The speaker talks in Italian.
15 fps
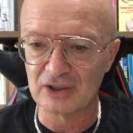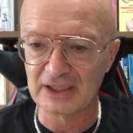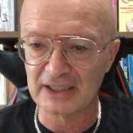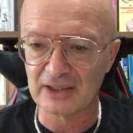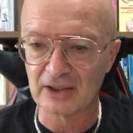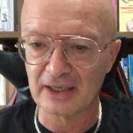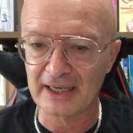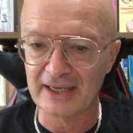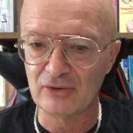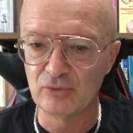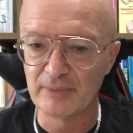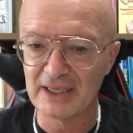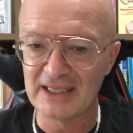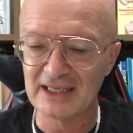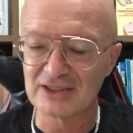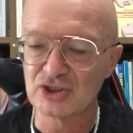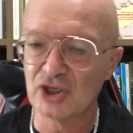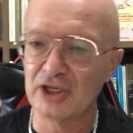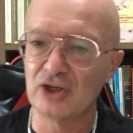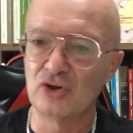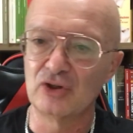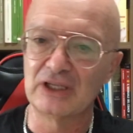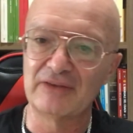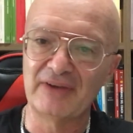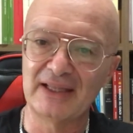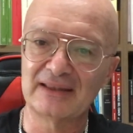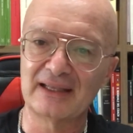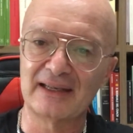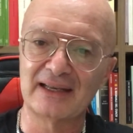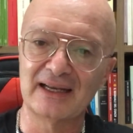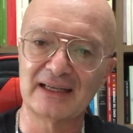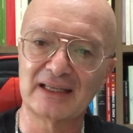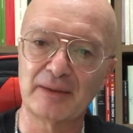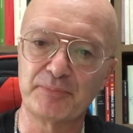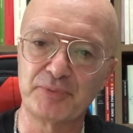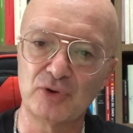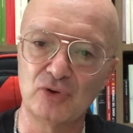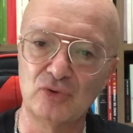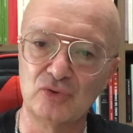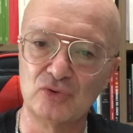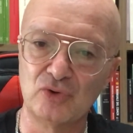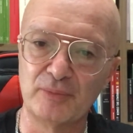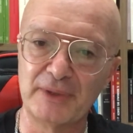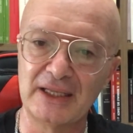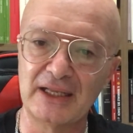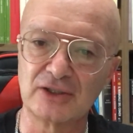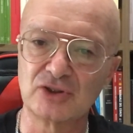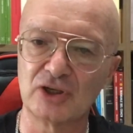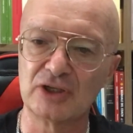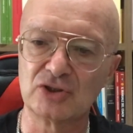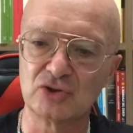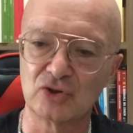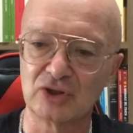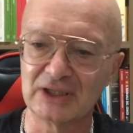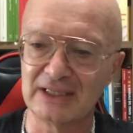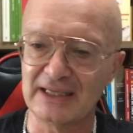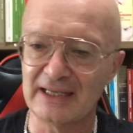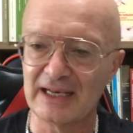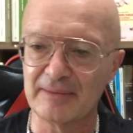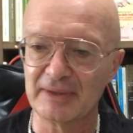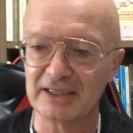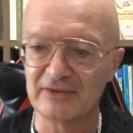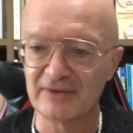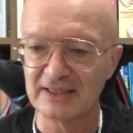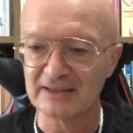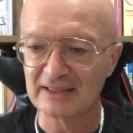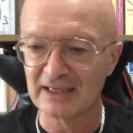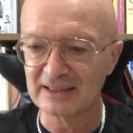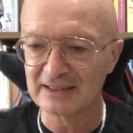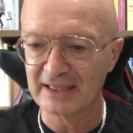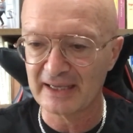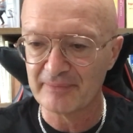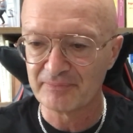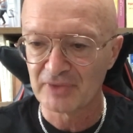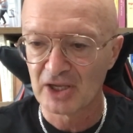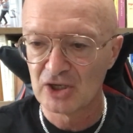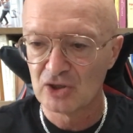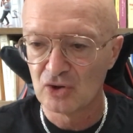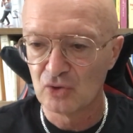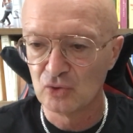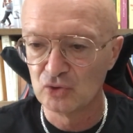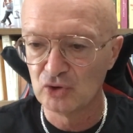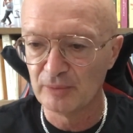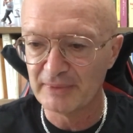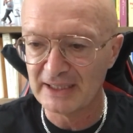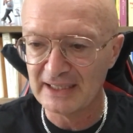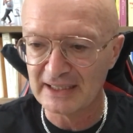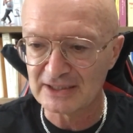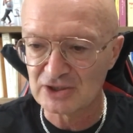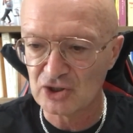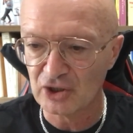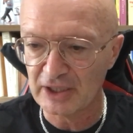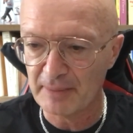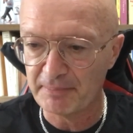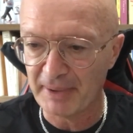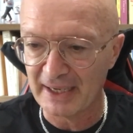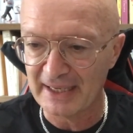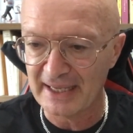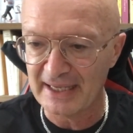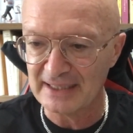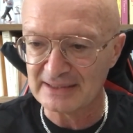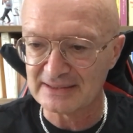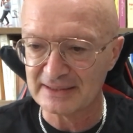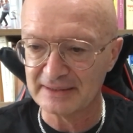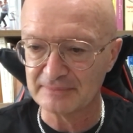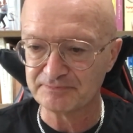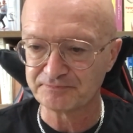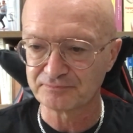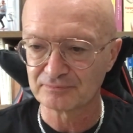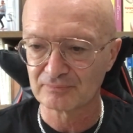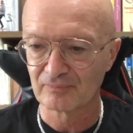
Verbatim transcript: e, e l'umiliazione non diventa neanche più un'umiliazione sottile, ma diventa anche un'umiliazione palese.